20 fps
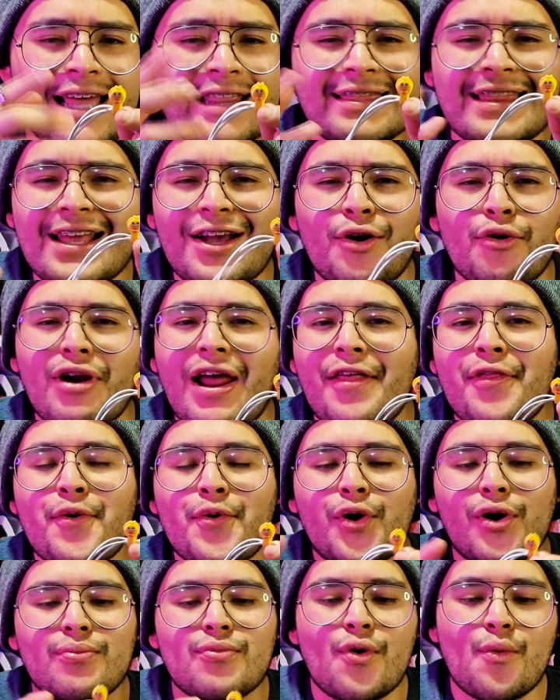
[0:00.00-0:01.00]

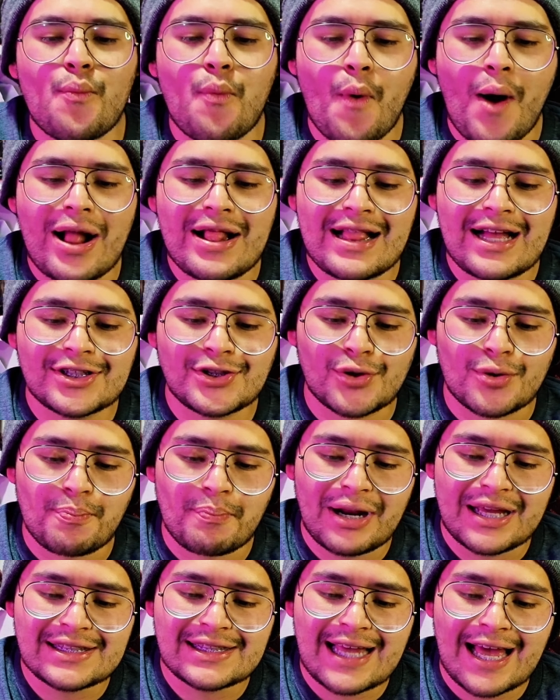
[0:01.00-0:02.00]
decorado como voilà
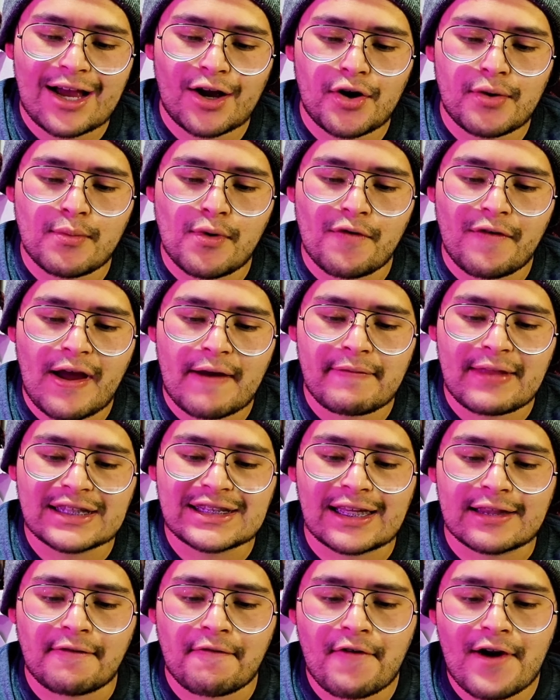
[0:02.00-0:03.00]
sorpresa, como Five
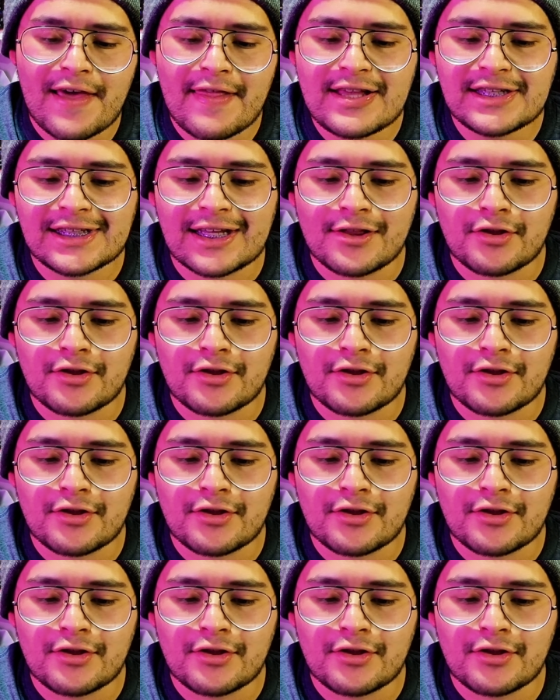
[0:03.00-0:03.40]
Nights at Freddy's.